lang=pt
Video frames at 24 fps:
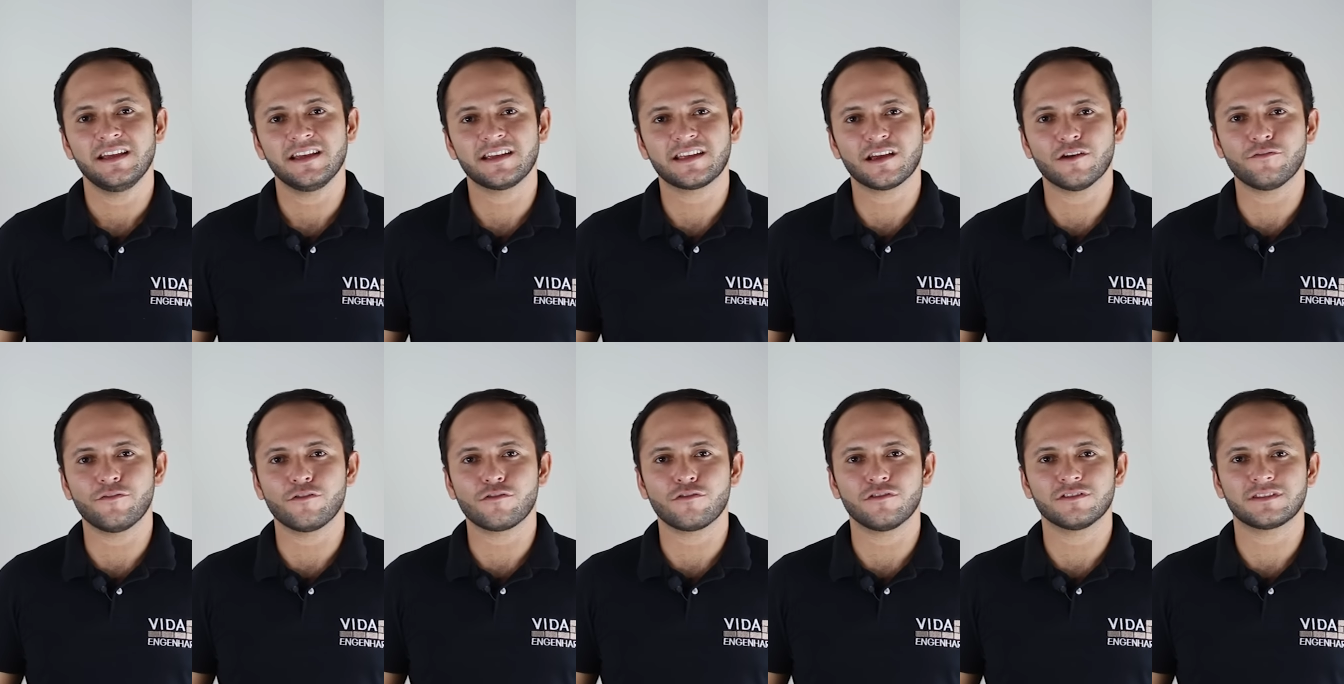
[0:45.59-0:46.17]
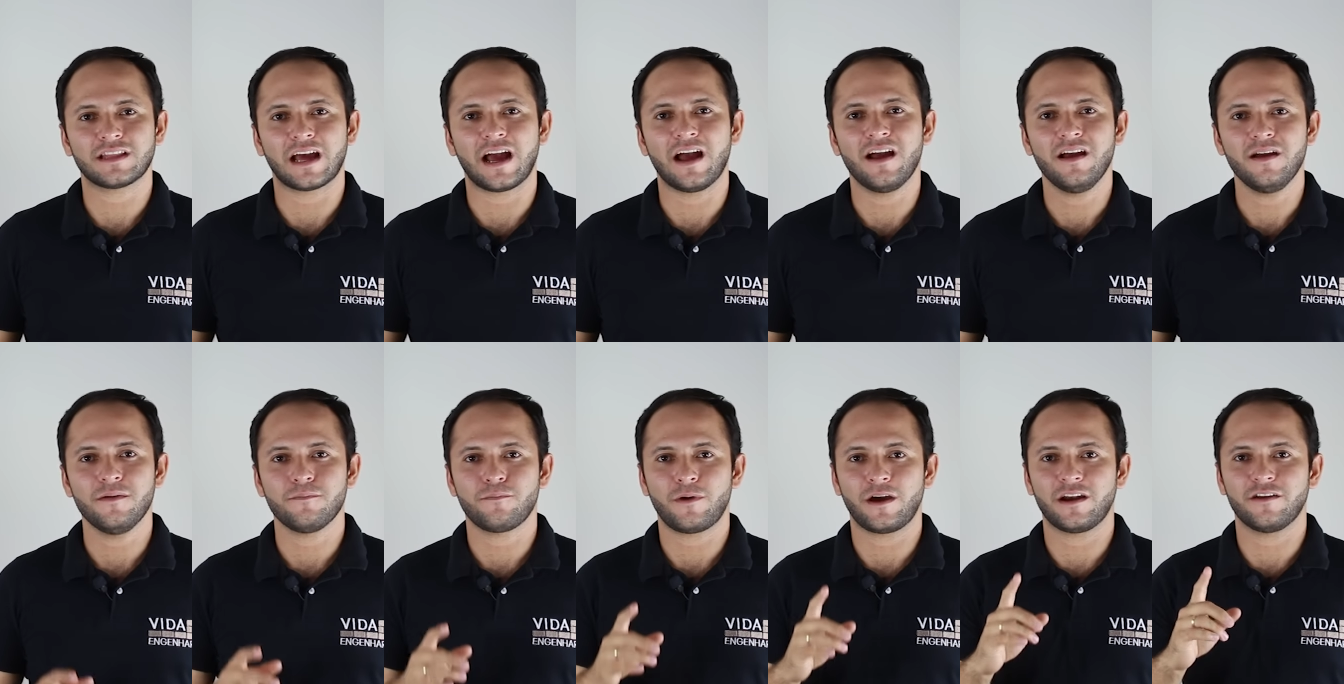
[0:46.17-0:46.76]
e que eu vou
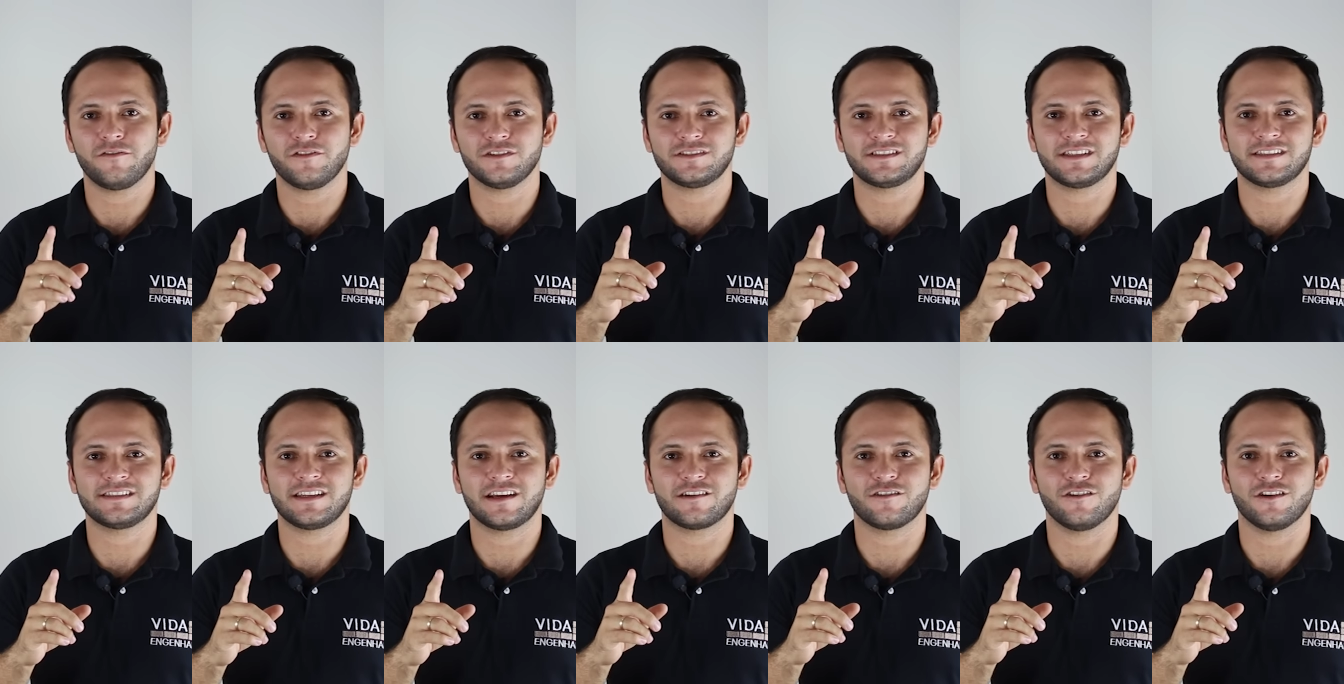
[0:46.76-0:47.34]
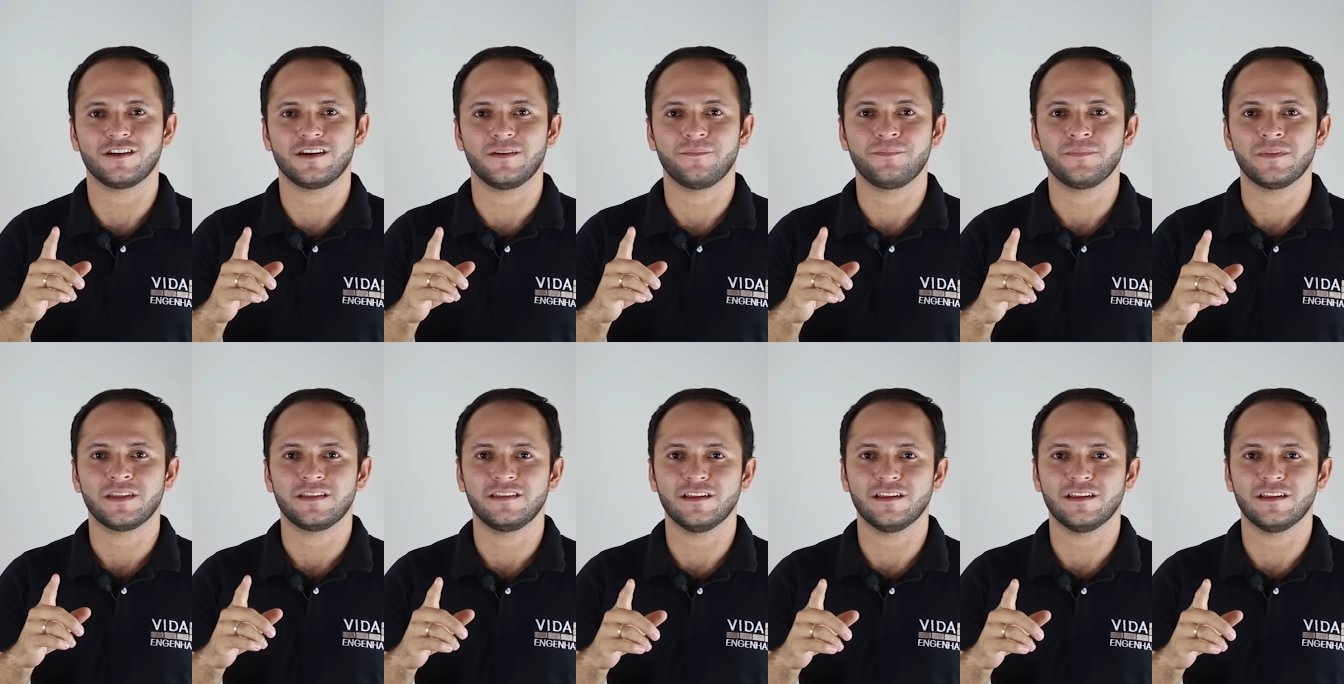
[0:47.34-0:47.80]
contar para vocês agora.